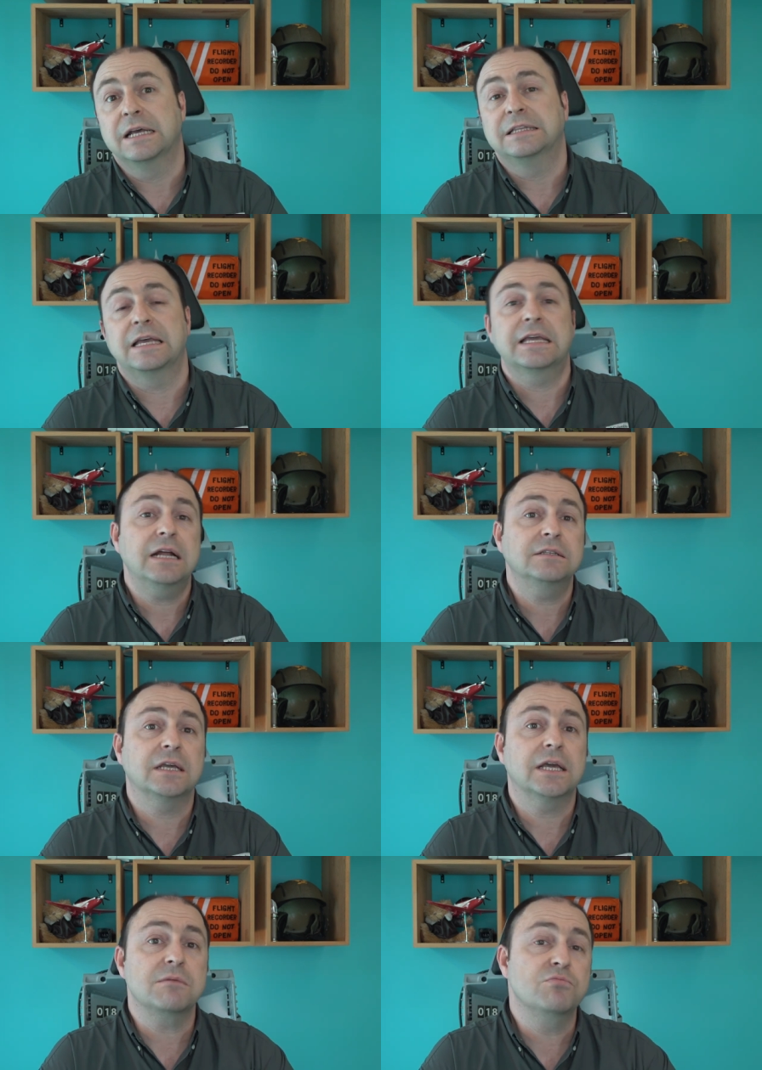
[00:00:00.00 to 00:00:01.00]
teker
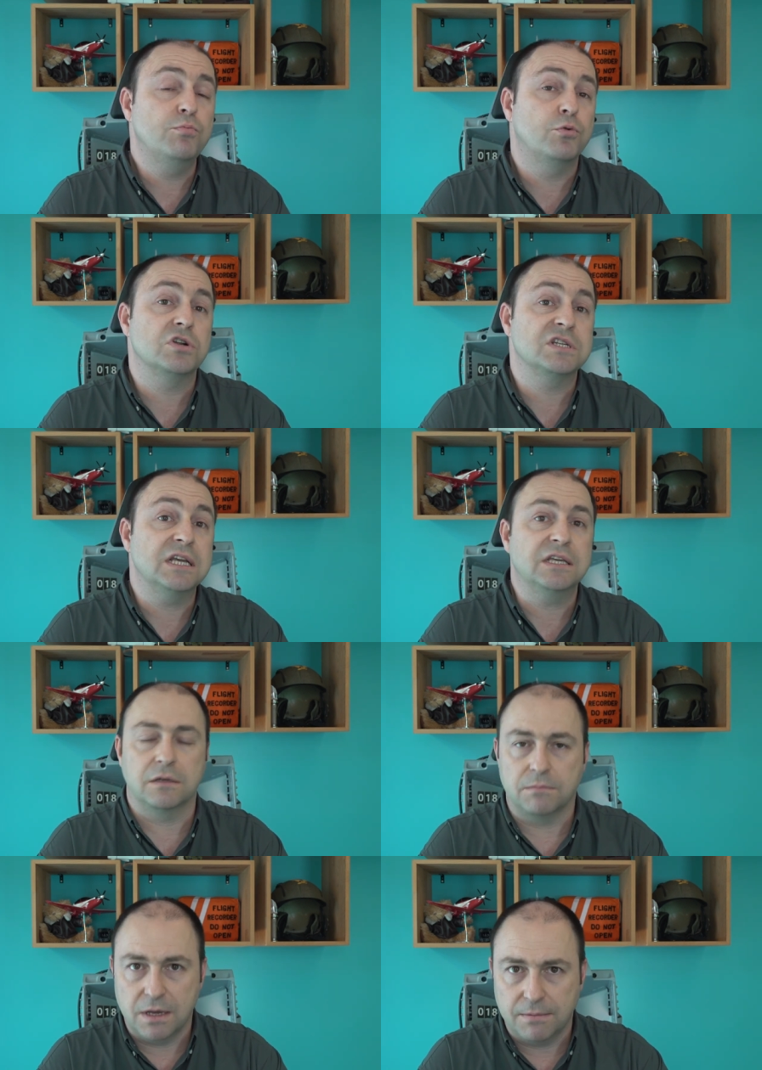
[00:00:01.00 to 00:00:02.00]
teker bu projeye
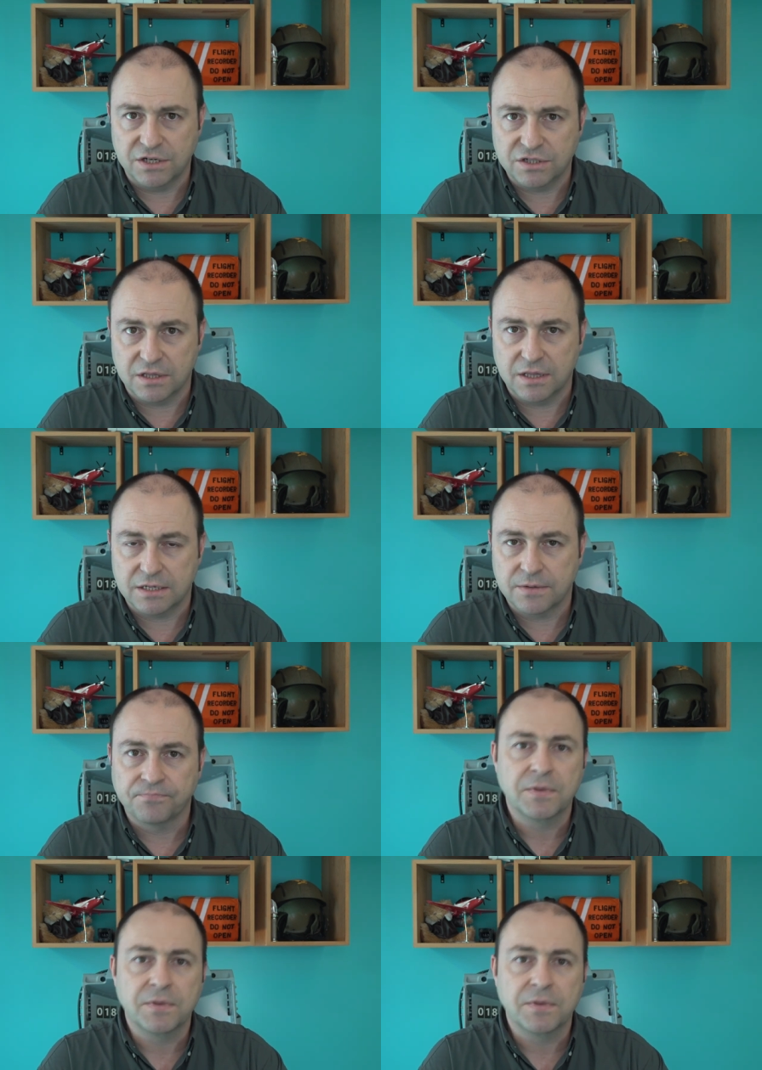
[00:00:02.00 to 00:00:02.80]
girmeye başladılar.